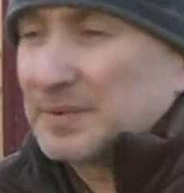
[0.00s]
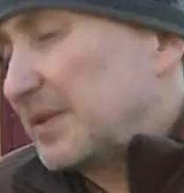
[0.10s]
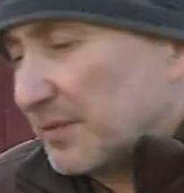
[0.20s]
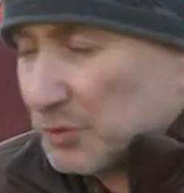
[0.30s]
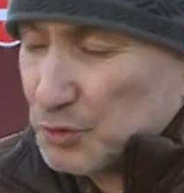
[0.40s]

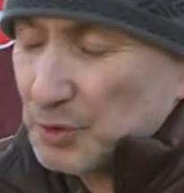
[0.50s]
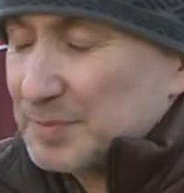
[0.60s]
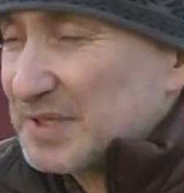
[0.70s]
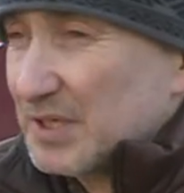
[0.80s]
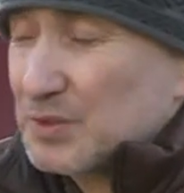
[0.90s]
в окружную
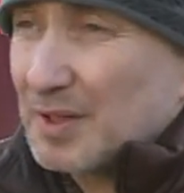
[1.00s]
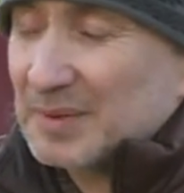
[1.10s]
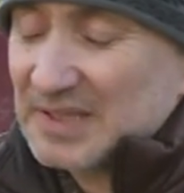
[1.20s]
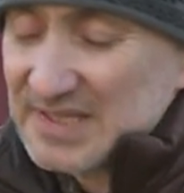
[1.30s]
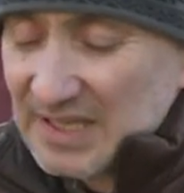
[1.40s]
администрацию. Нам
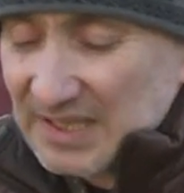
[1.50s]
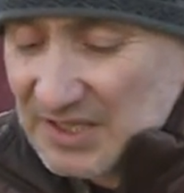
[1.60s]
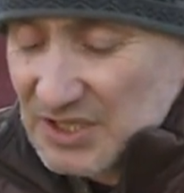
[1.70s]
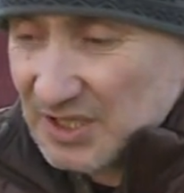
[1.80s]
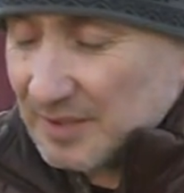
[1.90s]
отказали,
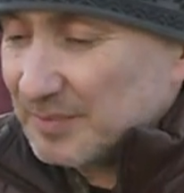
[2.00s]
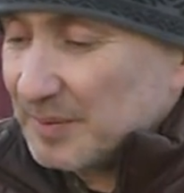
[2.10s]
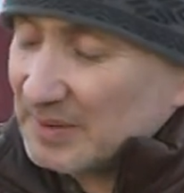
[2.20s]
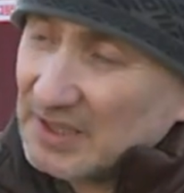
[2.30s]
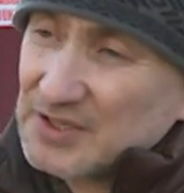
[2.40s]
конечно,
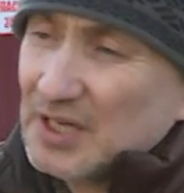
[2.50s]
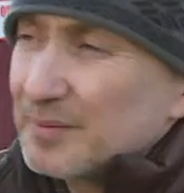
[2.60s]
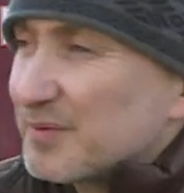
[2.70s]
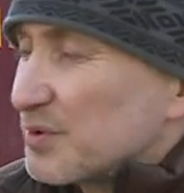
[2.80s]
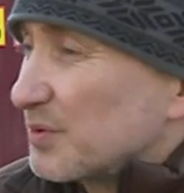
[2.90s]
мы подали
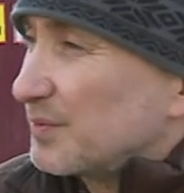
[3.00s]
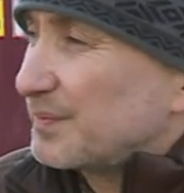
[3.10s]
жалобу в суд.